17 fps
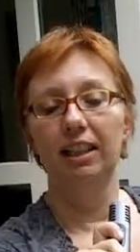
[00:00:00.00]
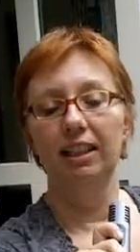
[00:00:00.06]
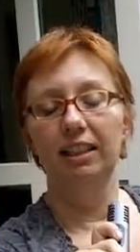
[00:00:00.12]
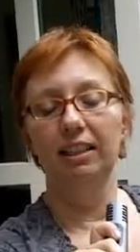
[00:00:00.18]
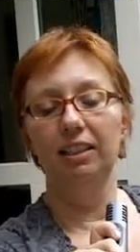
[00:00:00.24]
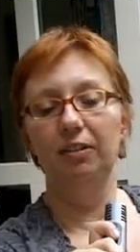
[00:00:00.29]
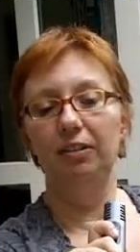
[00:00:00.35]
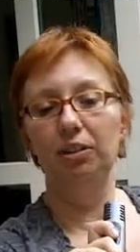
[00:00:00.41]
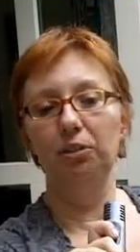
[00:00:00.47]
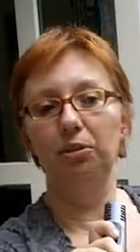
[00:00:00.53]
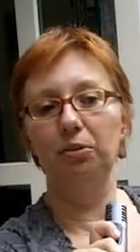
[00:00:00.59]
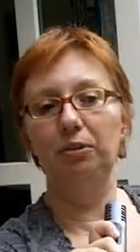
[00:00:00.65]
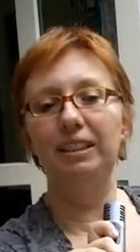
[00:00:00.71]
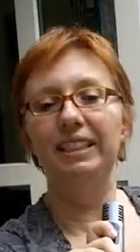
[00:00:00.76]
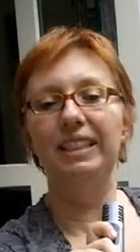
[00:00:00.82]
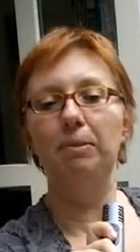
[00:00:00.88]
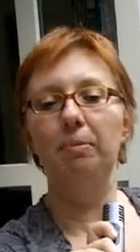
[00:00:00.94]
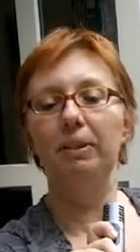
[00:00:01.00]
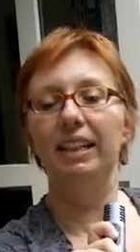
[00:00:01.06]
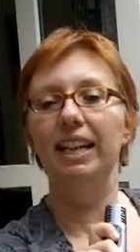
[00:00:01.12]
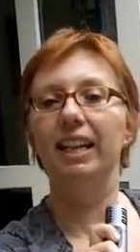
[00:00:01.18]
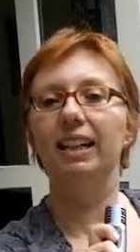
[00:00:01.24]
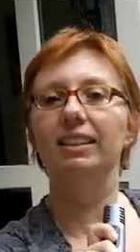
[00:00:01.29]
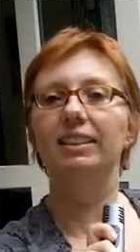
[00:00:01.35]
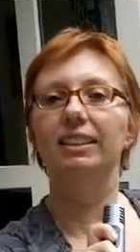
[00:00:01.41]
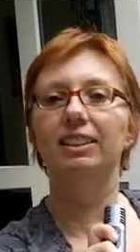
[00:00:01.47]
eine Philosophie des
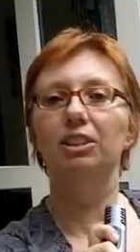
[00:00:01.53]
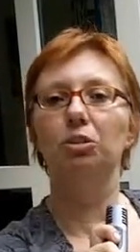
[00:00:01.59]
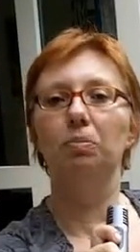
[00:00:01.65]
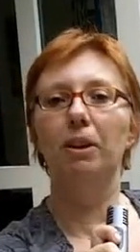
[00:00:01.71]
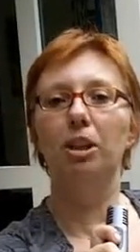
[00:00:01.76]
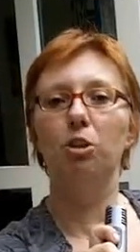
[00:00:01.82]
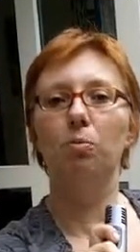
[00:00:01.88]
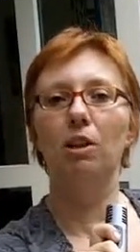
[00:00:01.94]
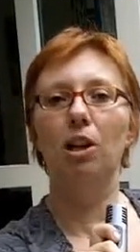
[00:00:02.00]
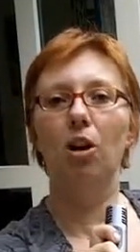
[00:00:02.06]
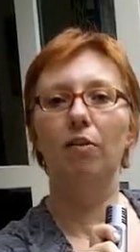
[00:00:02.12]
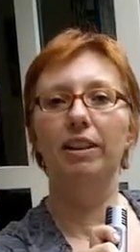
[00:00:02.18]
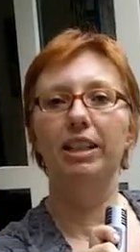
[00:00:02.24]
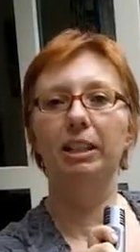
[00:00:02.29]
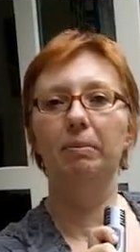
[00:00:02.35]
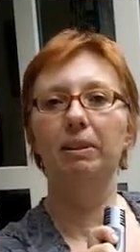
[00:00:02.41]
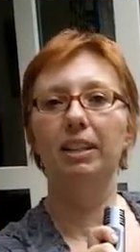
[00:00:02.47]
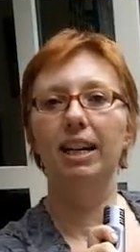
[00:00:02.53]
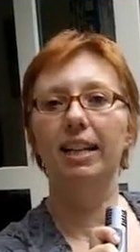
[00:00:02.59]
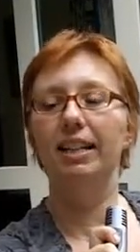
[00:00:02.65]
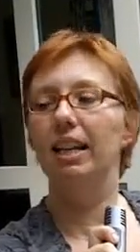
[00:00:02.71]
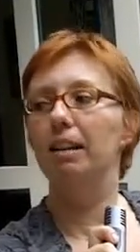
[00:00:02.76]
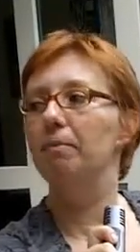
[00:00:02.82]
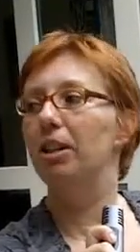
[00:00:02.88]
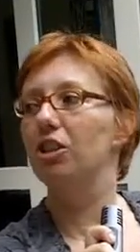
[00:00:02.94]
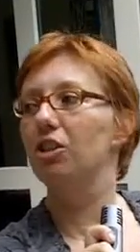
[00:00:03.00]
Begehrens ist zum Beispiel auch, wenn ich mit
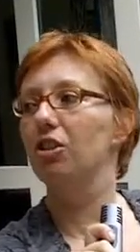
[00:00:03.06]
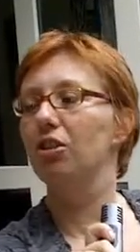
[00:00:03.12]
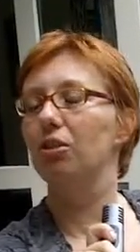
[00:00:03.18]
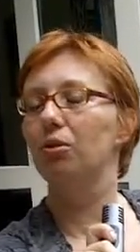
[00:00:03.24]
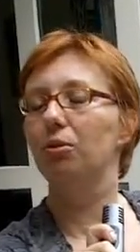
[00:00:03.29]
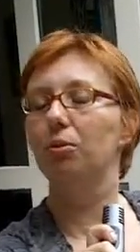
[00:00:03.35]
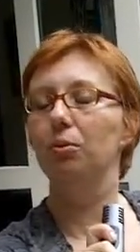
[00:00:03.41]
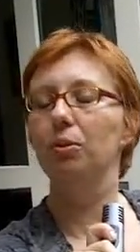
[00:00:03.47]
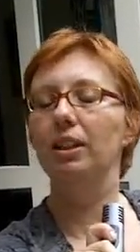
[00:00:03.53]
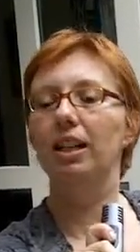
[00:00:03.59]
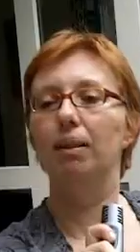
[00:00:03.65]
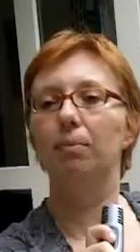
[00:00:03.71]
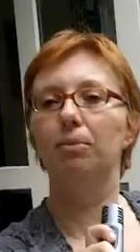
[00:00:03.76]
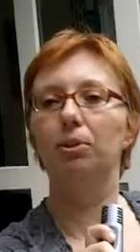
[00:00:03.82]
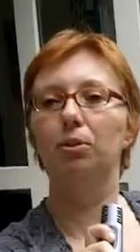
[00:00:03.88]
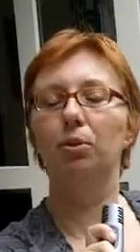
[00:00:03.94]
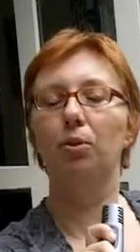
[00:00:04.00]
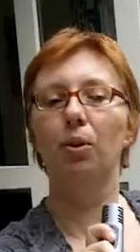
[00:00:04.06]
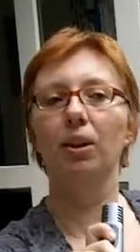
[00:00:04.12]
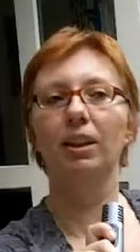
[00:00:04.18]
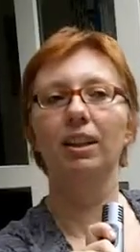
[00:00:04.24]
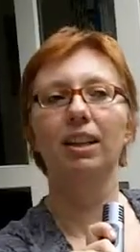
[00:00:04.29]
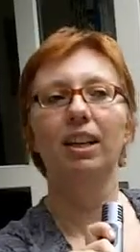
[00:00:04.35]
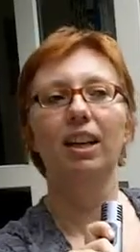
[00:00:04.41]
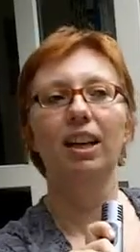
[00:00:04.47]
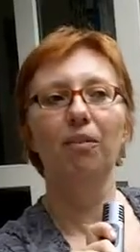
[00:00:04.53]
anderen Menschen zu tun habe, zu
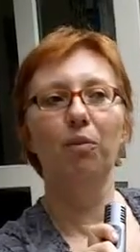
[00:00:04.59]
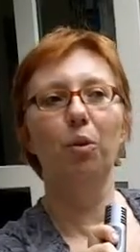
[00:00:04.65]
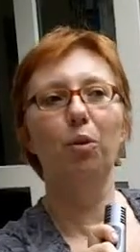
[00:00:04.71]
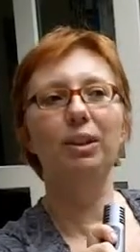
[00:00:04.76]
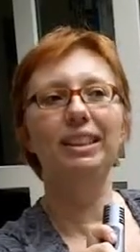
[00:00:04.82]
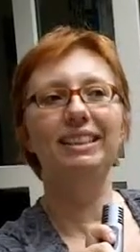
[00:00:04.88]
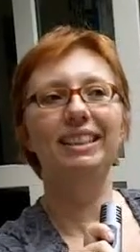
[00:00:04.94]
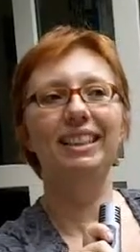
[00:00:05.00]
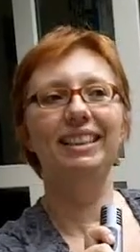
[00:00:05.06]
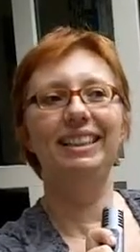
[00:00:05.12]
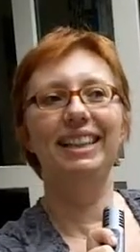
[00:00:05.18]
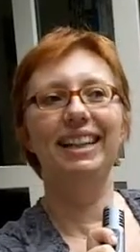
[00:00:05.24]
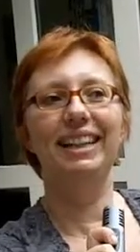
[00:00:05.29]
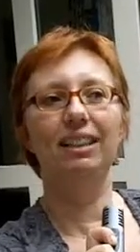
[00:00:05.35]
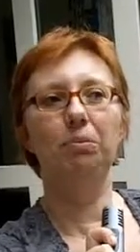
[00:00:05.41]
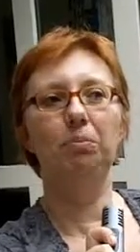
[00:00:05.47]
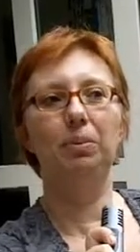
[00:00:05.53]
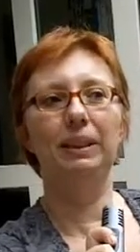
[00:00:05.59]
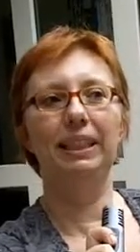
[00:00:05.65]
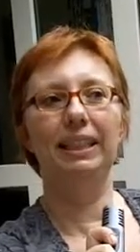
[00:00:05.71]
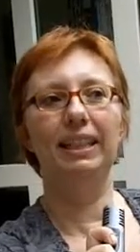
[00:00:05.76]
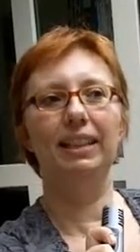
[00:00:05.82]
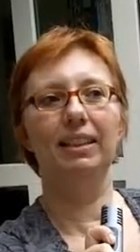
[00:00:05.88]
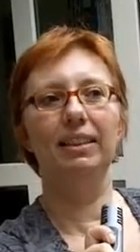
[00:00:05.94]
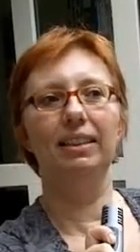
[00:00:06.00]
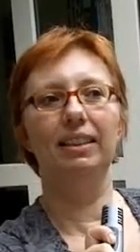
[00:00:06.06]
gucken, wo ist denn deren
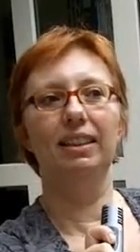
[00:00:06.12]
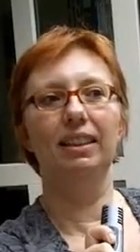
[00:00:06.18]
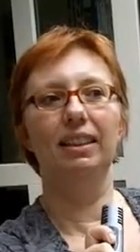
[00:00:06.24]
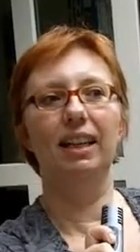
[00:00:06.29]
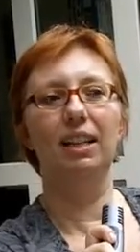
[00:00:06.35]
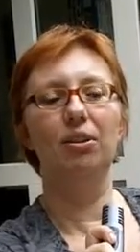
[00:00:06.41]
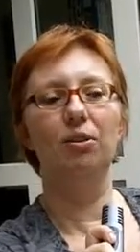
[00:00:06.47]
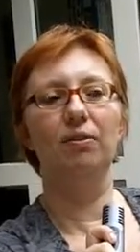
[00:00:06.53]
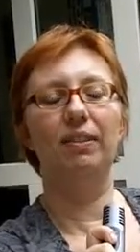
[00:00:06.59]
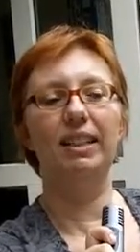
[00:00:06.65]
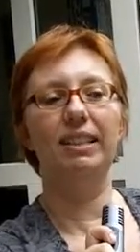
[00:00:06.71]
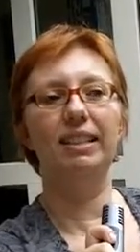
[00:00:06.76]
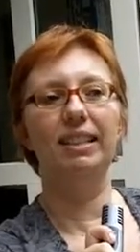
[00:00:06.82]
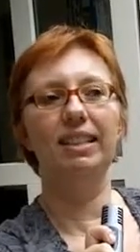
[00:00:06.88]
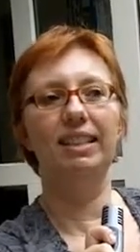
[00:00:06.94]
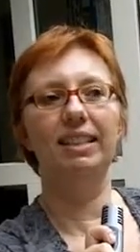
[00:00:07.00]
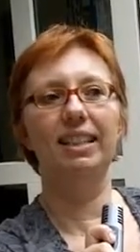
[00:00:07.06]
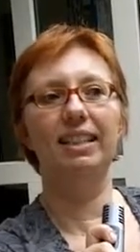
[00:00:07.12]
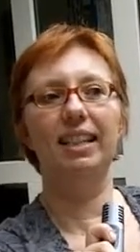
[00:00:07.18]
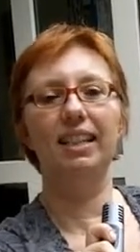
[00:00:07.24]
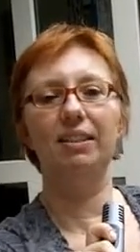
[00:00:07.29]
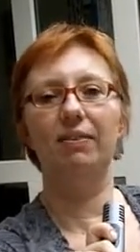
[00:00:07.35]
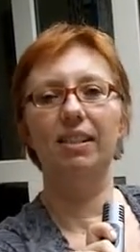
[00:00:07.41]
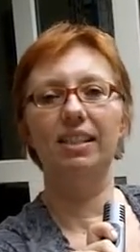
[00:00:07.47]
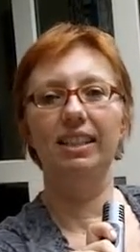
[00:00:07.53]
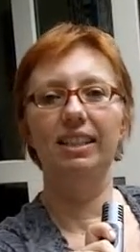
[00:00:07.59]
Begehren? Also was ist denn
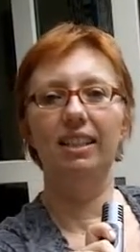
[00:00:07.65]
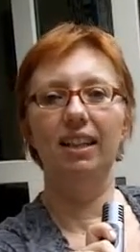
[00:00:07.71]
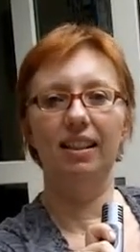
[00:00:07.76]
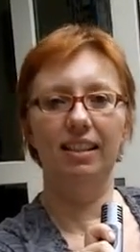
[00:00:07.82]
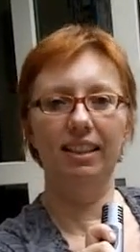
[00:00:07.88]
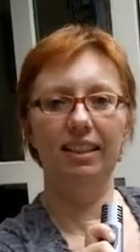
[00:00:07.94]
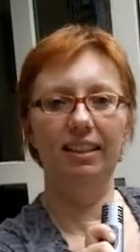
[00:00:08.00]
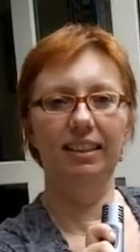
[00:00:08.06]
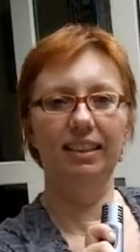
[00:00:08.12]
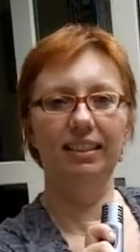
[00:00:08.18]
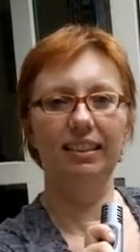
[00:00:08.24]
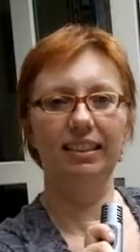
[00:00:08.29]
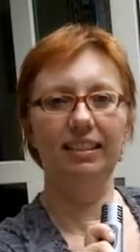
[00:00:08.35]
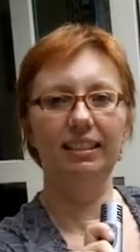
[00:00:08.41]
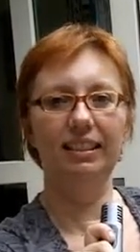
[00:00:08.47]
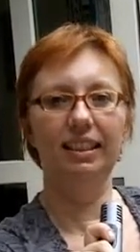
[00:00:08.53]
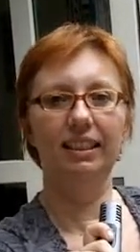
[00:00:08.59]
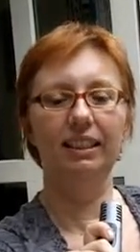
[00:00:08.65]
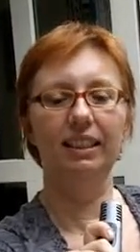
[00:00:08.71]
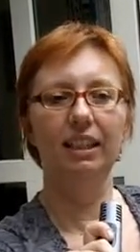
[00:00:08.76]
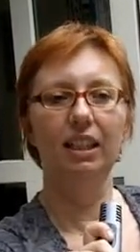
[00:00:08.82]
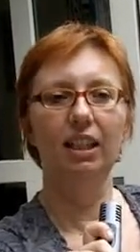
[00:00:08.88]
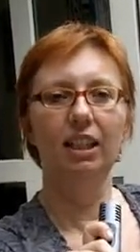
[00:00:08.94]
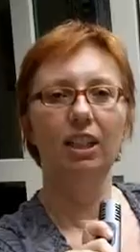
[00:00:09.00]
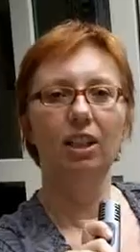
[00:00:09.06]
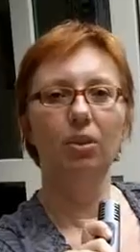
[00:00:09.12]
das, was sie tatsächlich interessiert?
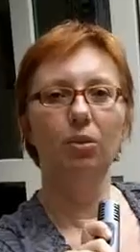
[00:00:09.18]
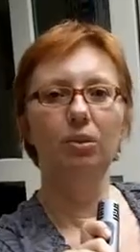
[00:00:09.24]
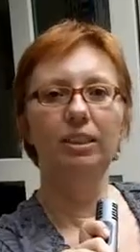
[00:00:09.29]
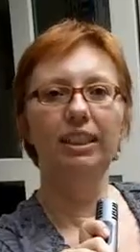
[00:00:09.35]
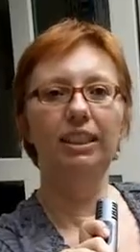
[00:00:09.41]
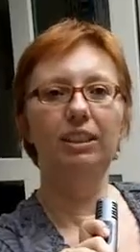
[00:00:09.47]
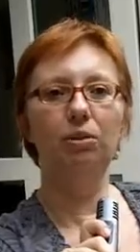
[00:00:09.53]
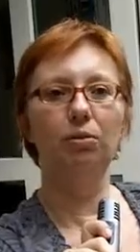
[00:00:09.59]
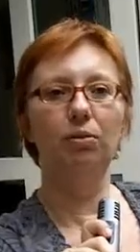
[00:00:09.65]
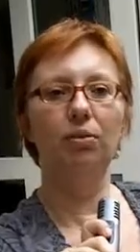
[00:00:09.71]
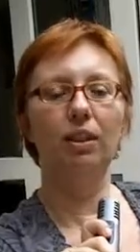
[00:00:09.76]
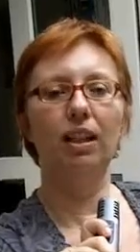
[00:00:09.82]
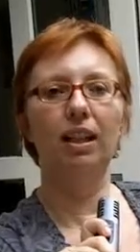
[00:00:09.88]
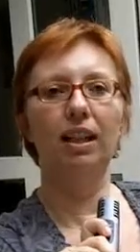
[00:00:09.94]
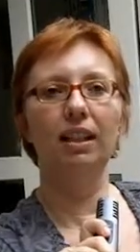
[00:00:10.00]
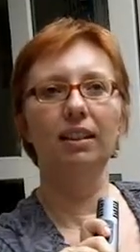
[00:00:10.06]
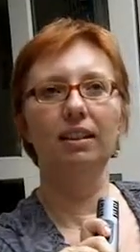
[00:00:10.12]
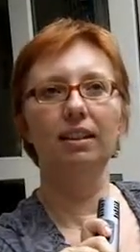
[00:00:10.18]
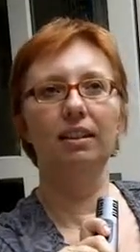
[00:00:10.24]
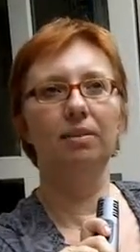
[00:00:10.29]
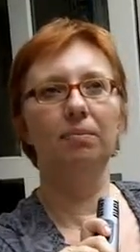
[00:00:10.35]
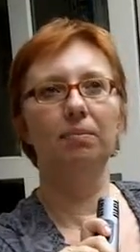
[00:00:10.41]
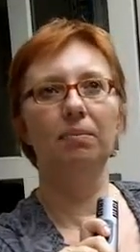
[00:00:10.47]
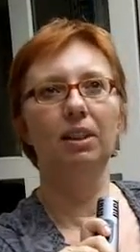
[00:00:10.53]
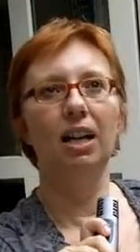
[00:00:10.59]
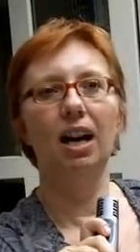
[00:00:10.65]
Und nicht zu fragen,
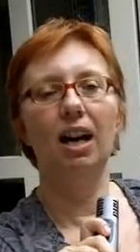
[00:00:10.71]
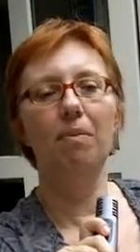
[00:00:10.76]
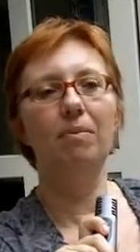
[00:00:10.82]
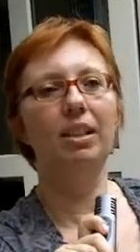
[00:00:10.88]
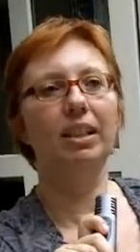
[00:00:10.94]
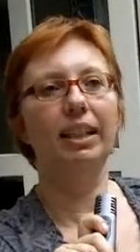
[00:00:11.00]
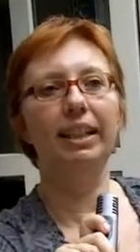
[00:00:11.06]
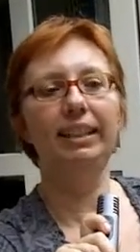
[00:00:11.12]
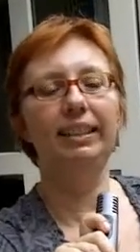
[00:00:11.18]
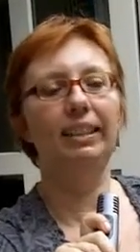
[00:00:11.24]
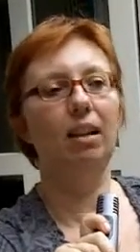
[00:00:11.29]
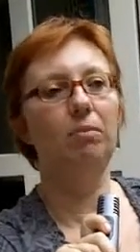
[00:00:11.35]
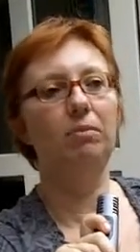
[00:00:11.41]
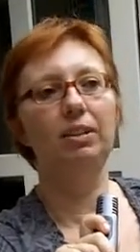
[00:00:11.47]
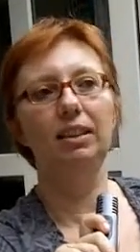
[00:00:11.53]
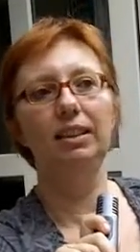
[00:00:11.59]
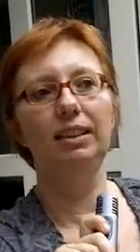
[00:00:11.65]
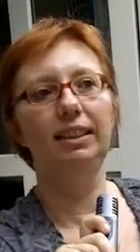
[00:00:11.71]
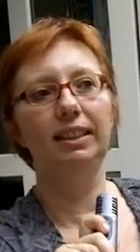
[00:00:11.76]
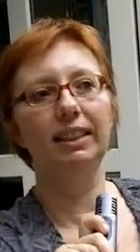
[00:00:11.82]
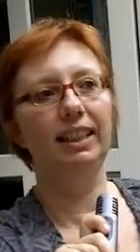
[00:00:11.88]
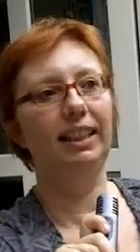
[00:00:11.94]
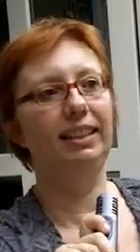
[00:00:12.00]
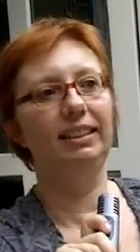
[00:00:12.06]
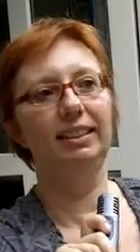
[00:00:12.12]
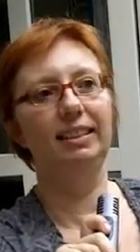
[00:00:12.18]
ähm, haben sie recht, haben sie nicht
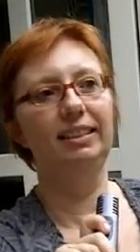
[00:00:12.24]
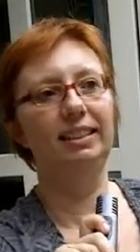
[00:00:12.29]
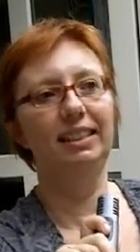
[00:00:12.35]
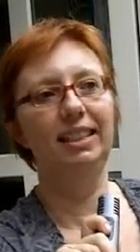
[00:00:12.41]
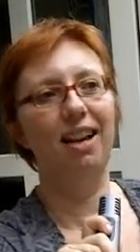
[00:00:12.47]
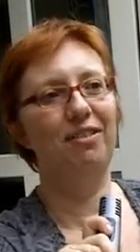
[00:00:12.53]
recht, sind sie in der